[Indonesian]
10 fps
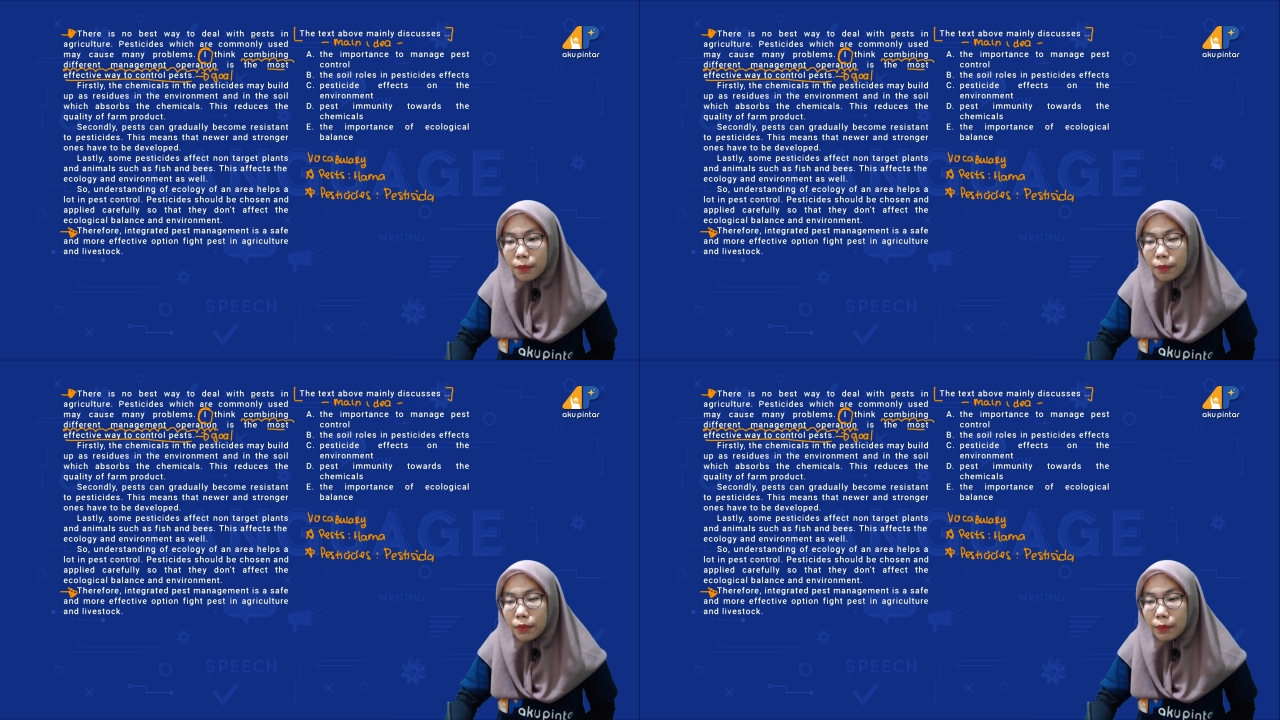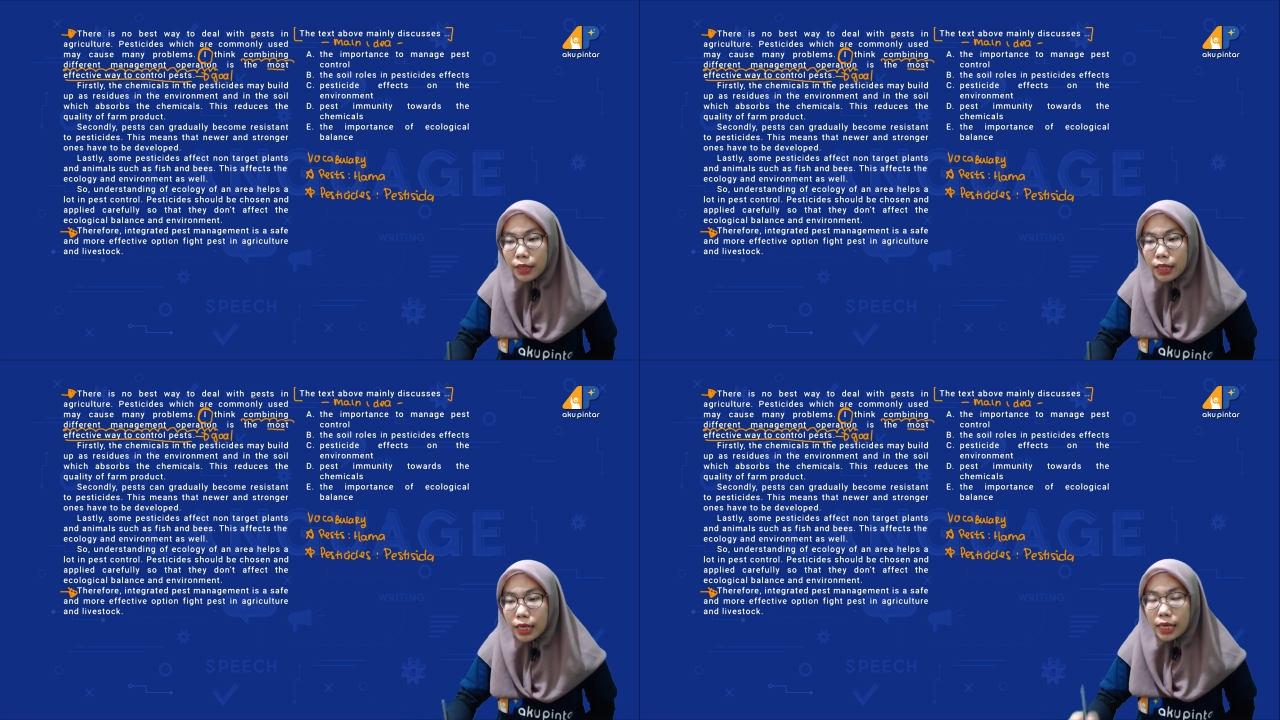
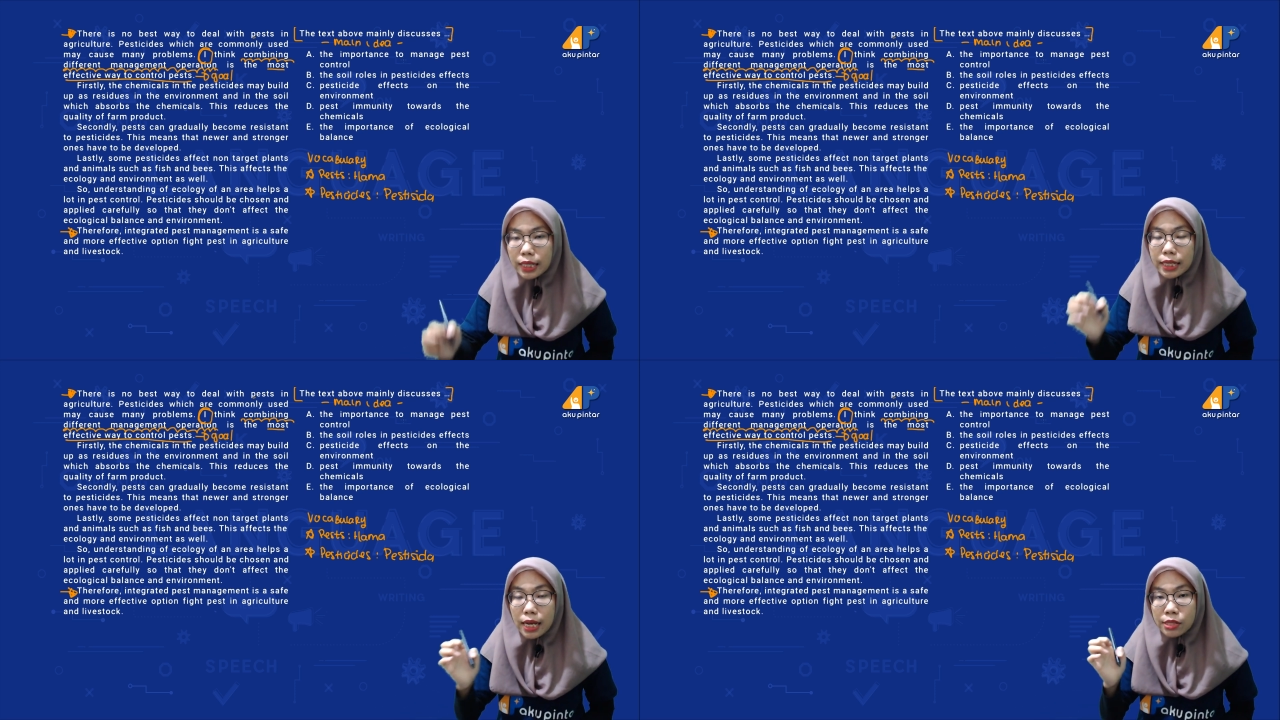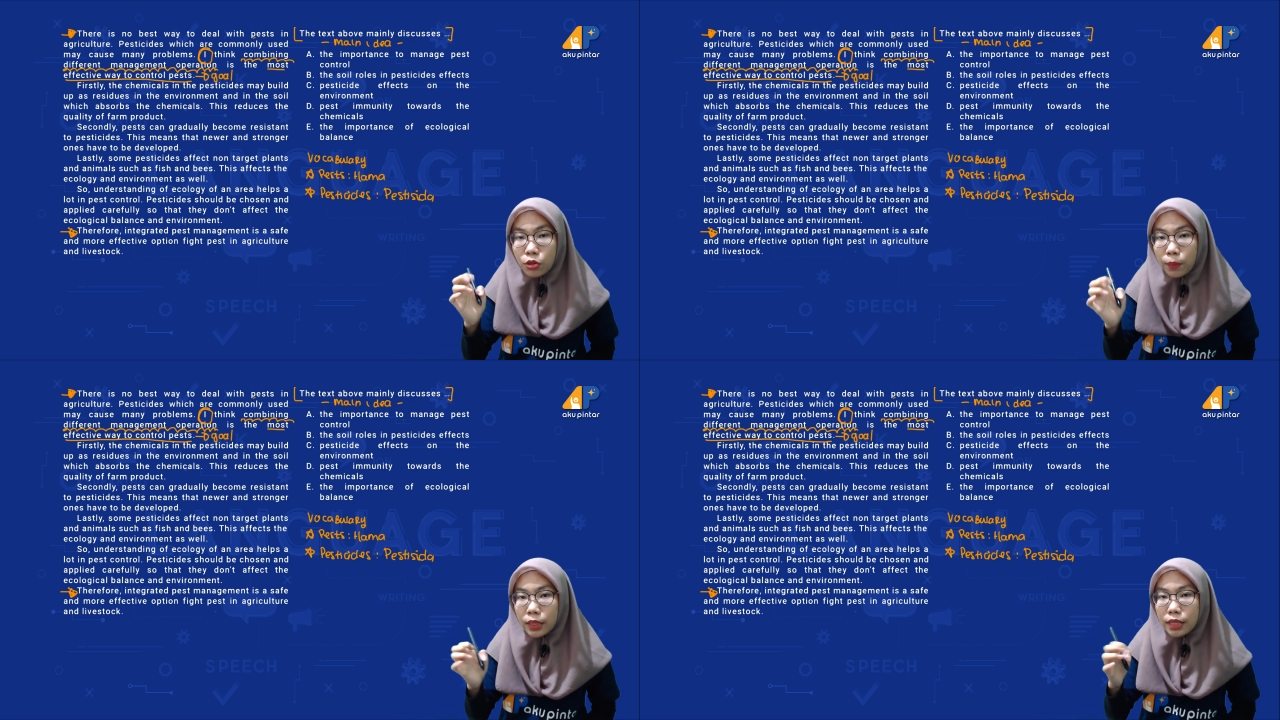memiliki ide yang
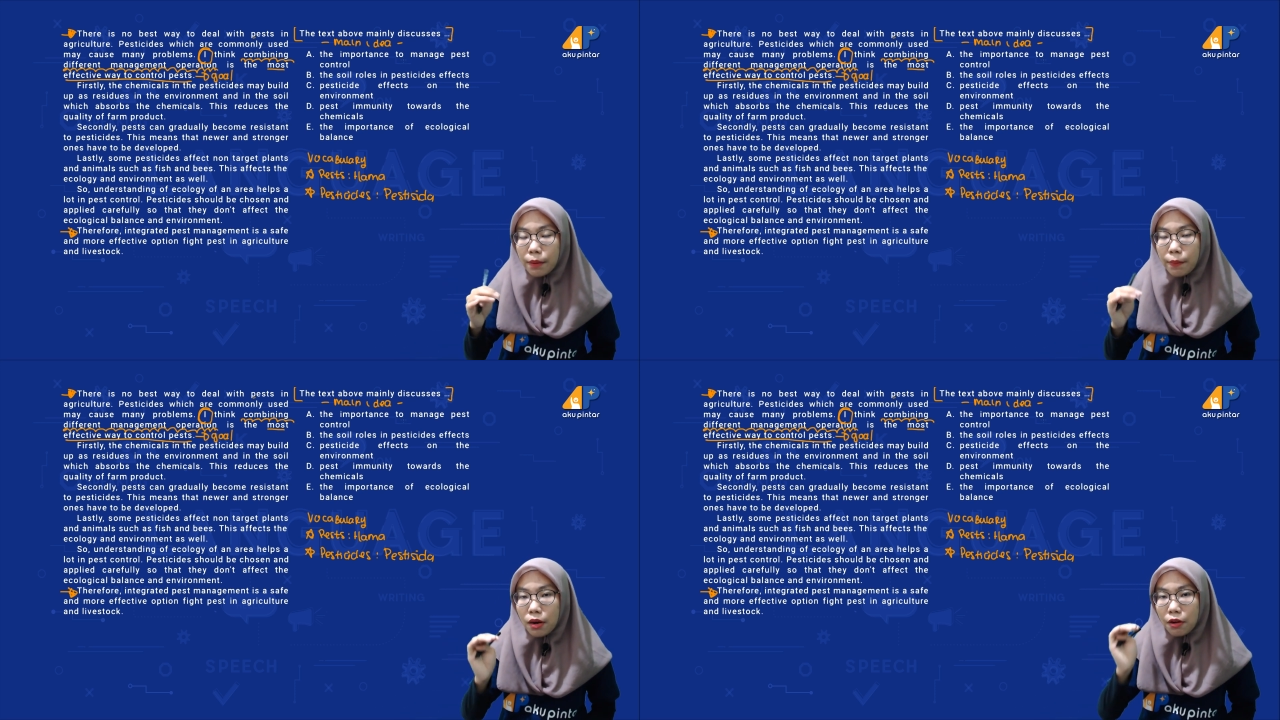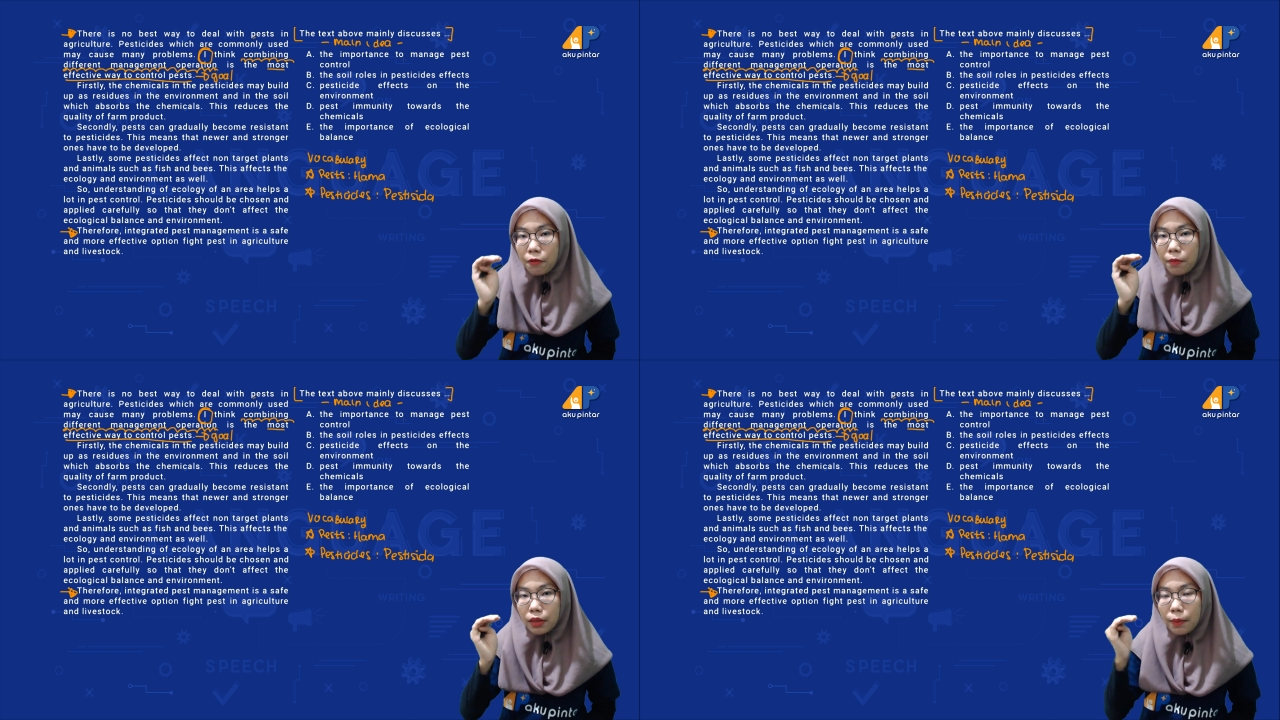serupa dengan paragraf
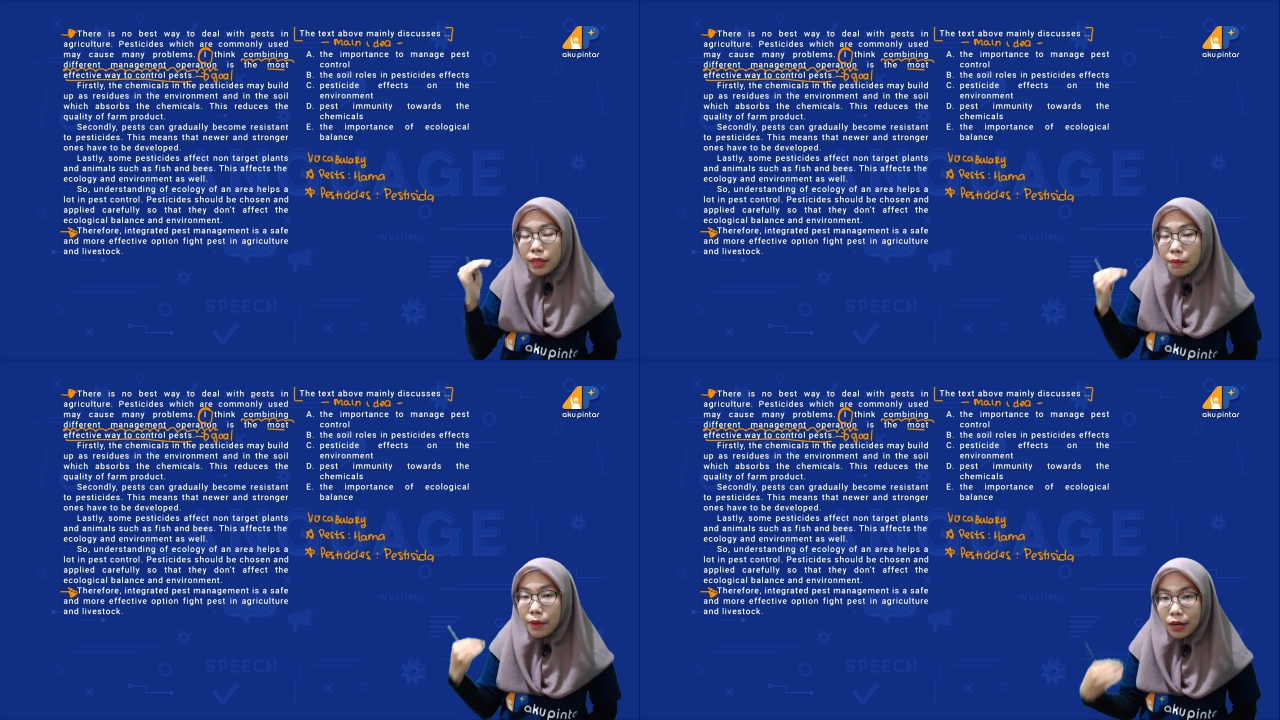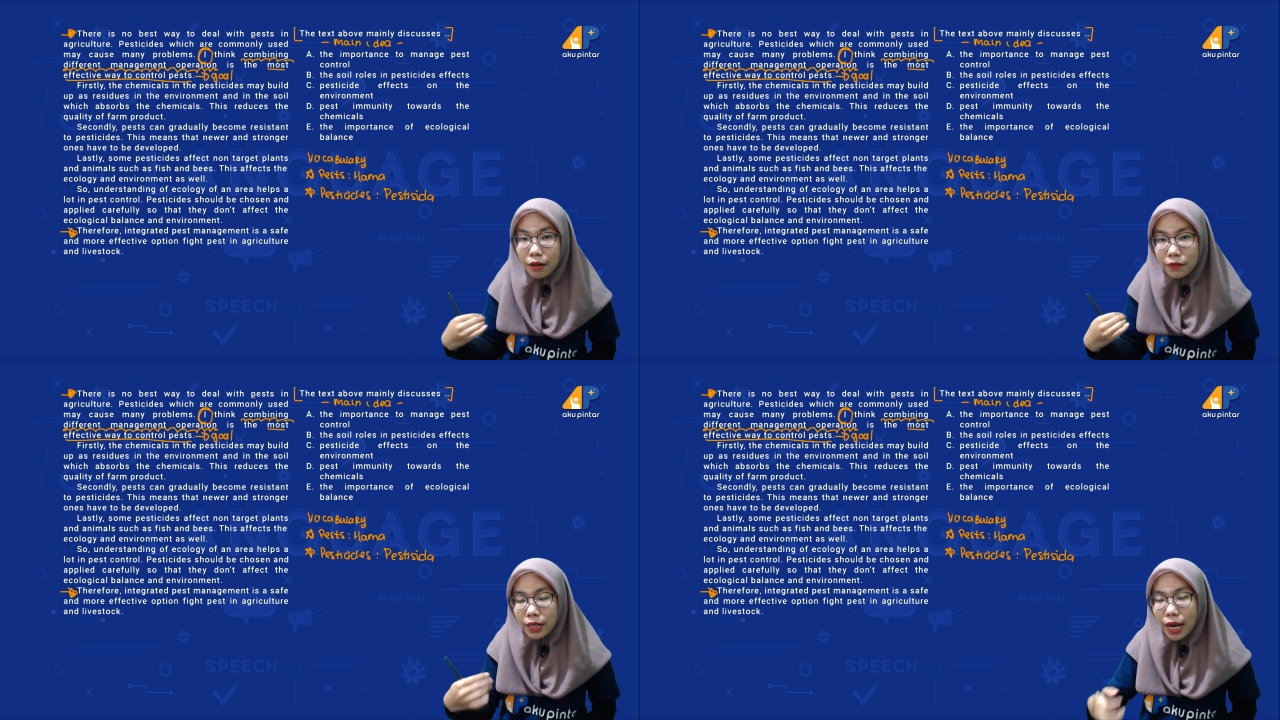pertama dan
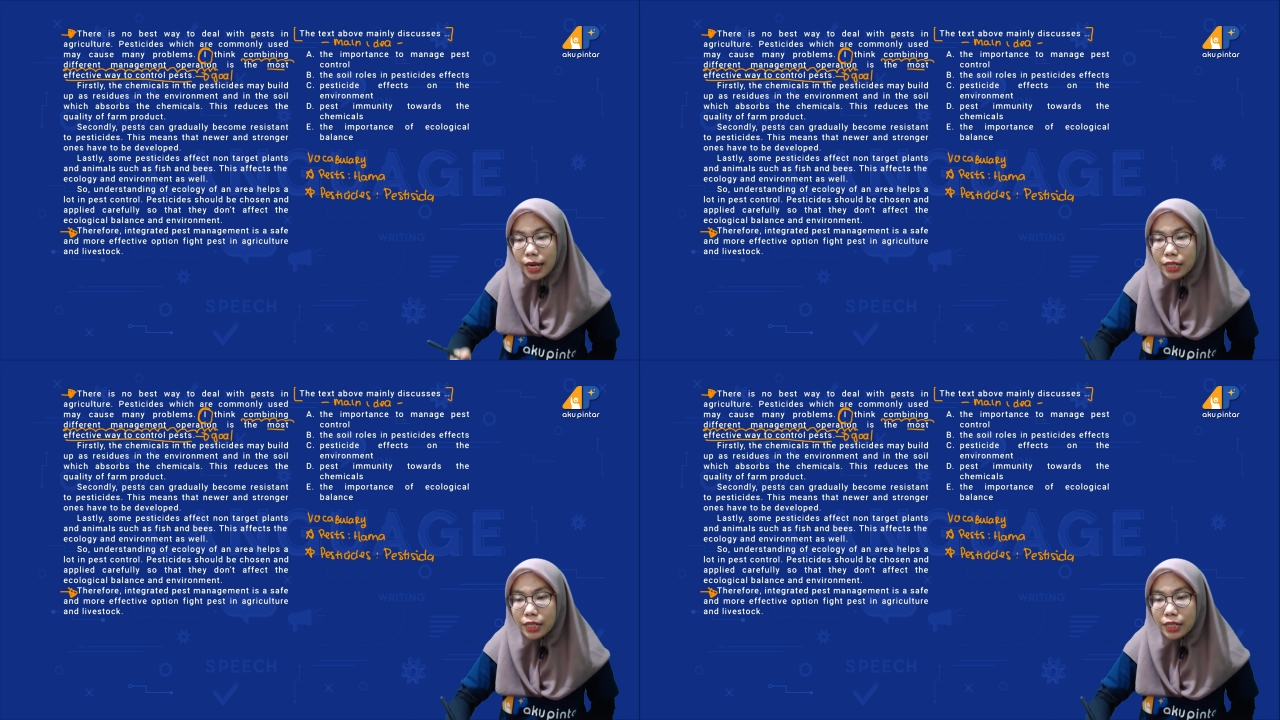paragraf terakhir,